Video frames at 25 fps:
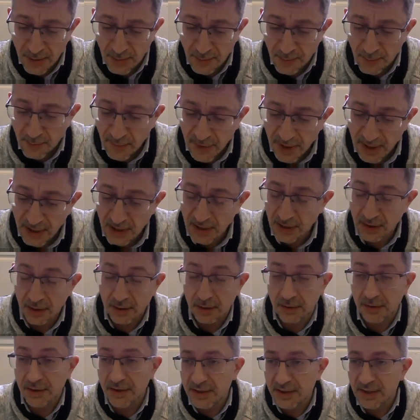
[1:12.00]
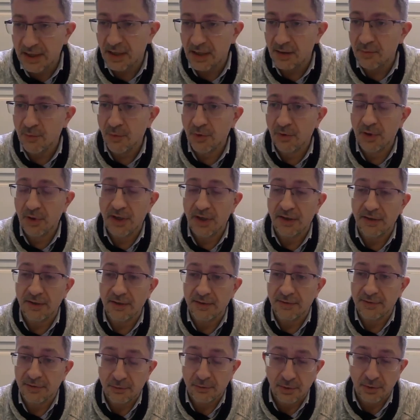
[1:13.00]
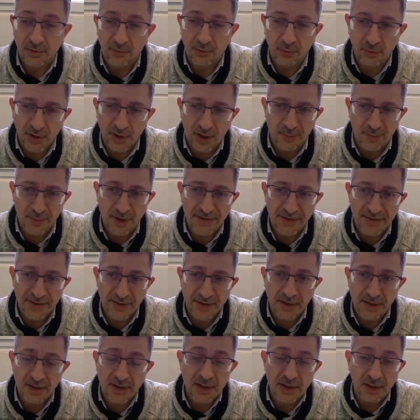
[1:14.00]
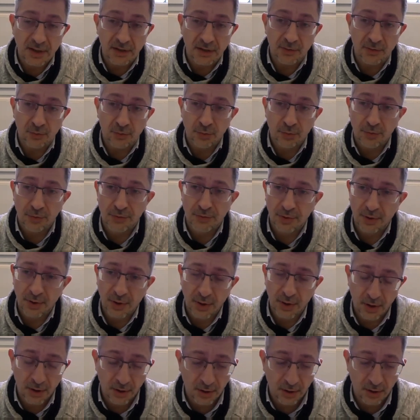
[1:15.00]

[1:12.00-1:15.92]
mais euh, également la situation dramatique qui résulte